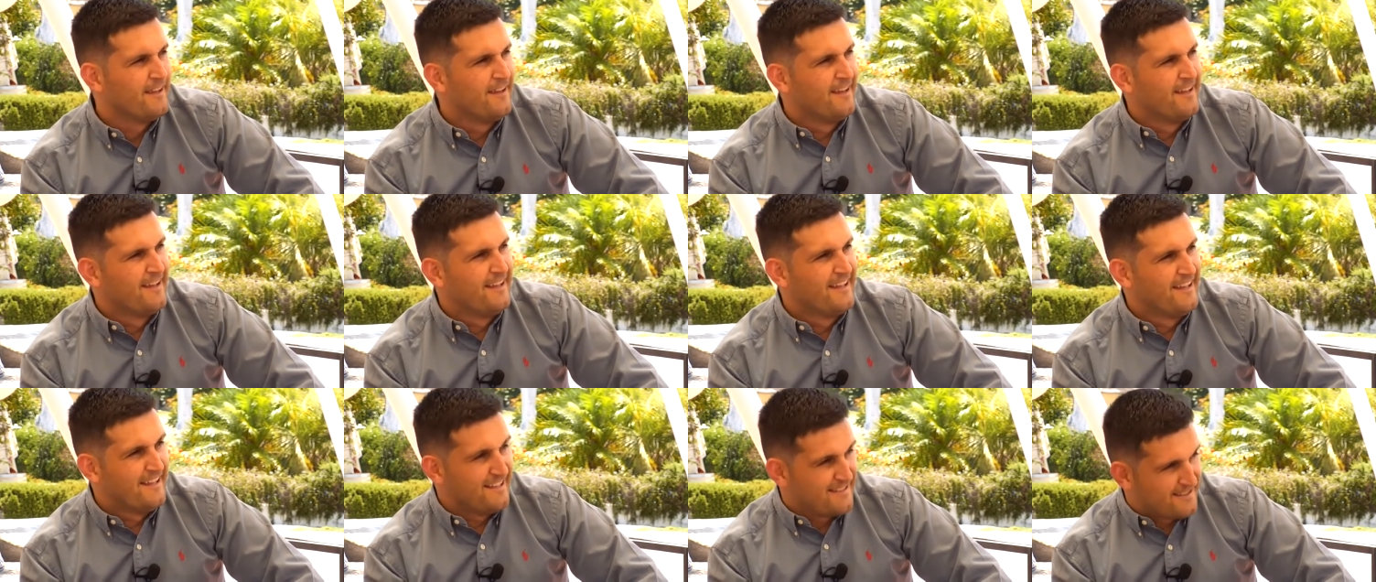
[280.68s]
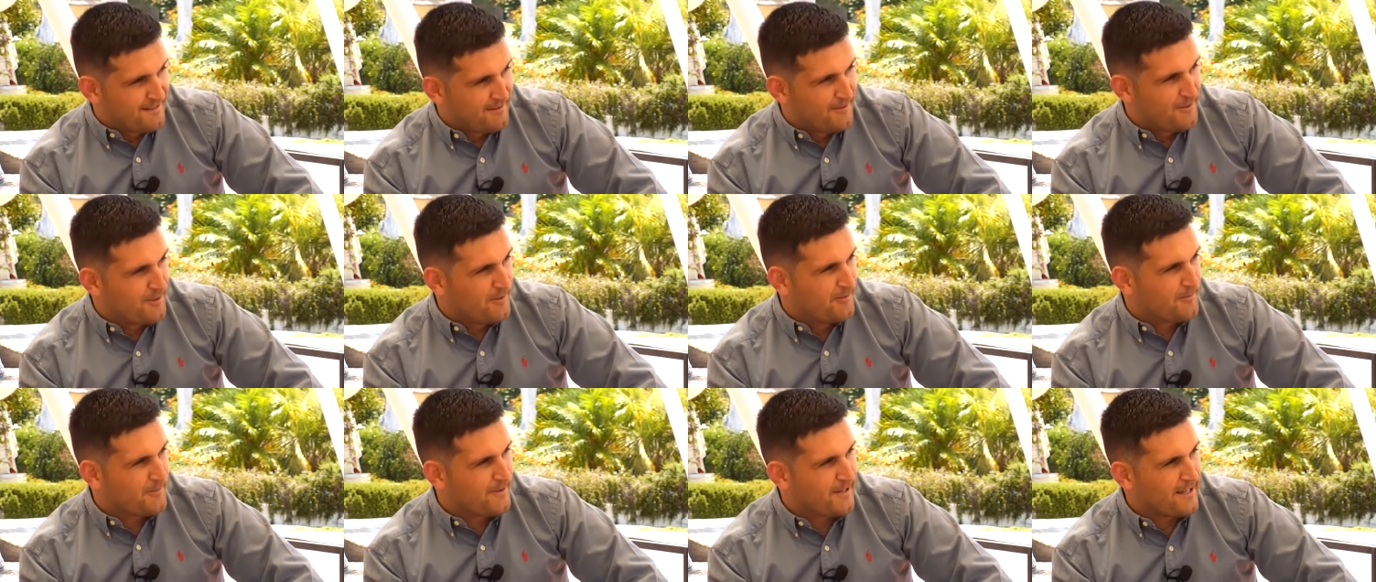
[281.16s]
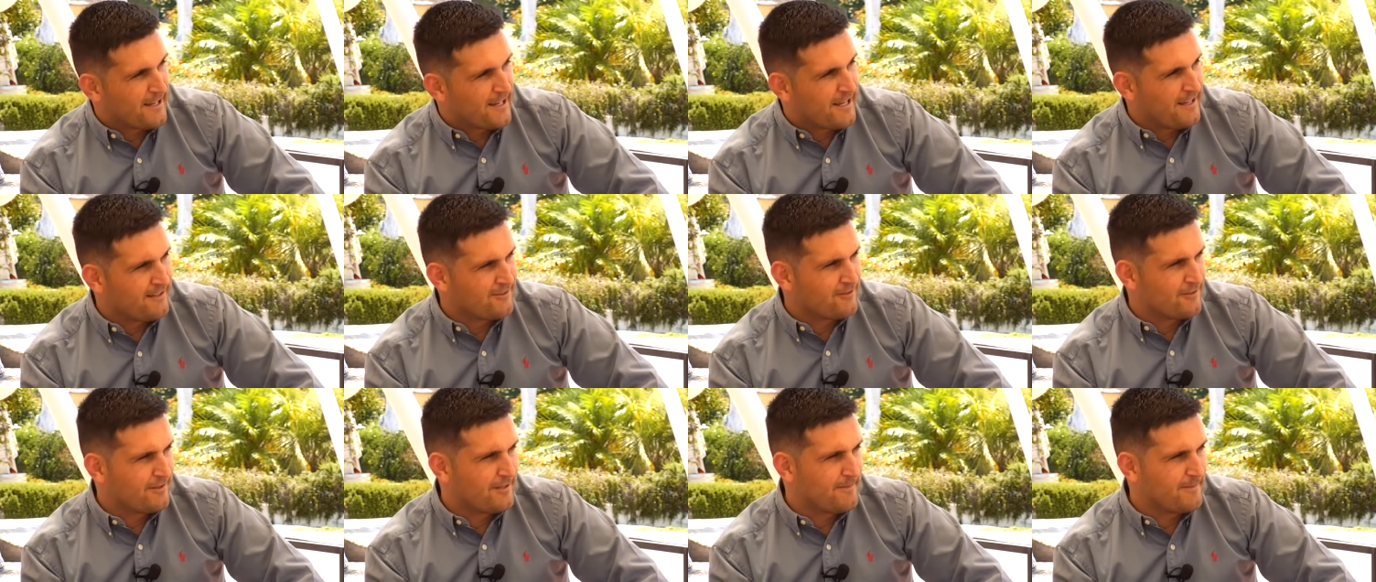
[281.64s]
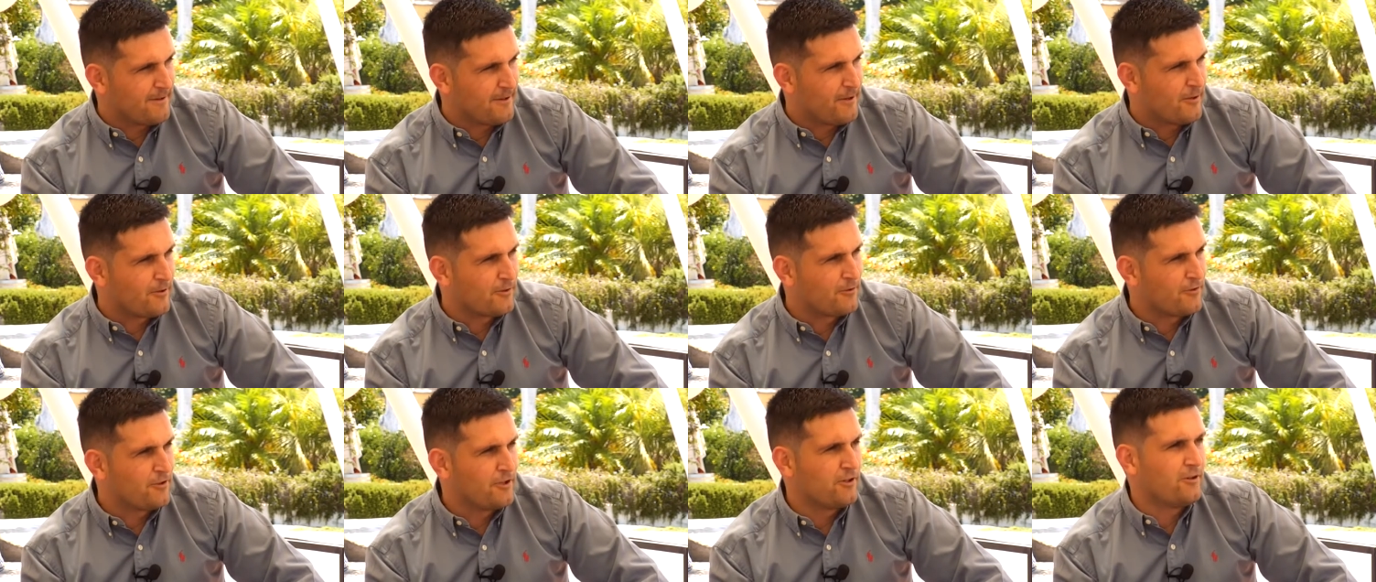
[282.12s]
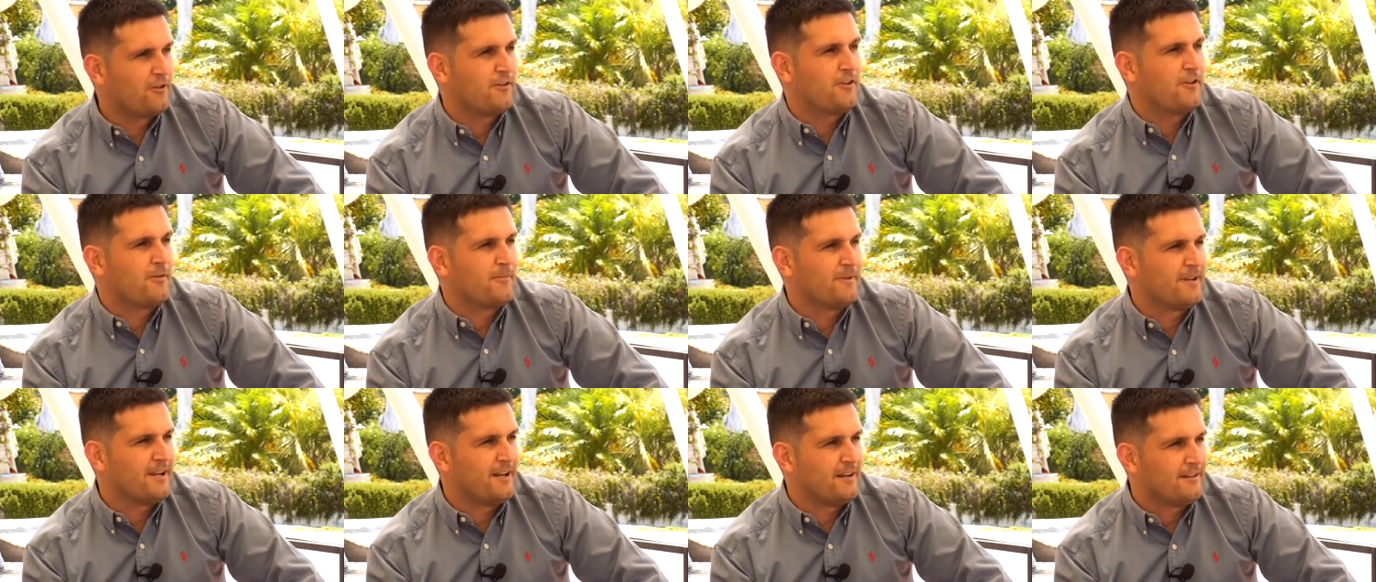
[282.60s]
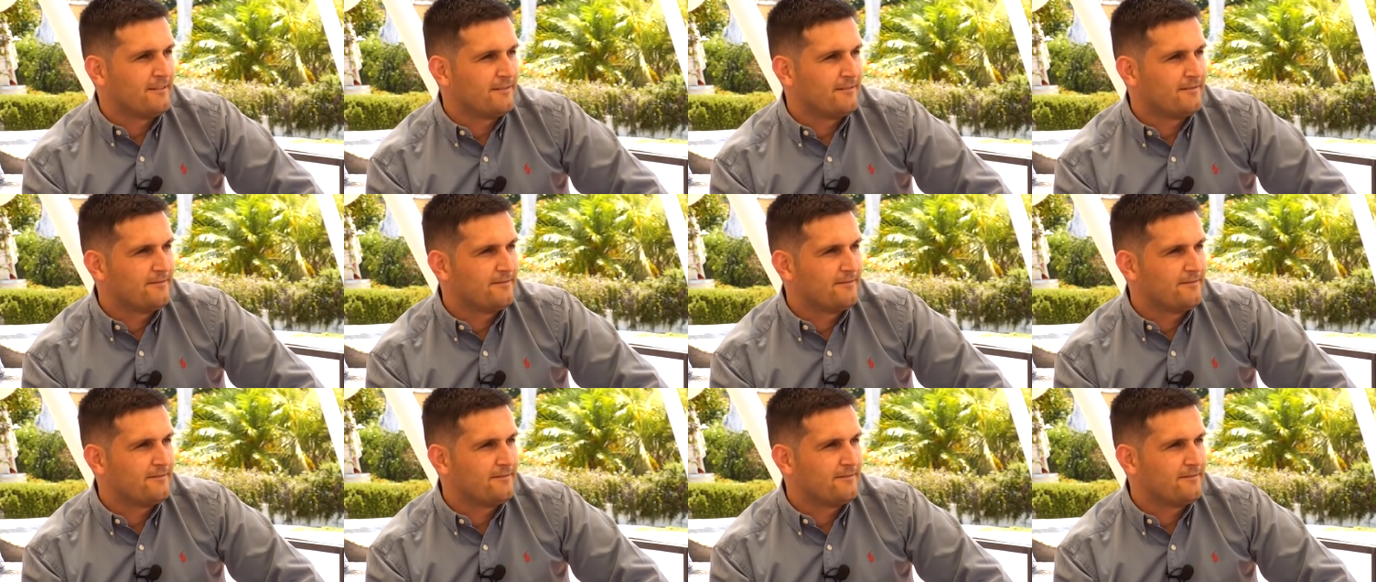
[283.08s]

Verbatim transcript: y se vino para acá. Entonces, mi padre nos reunió nos dijo: Mira,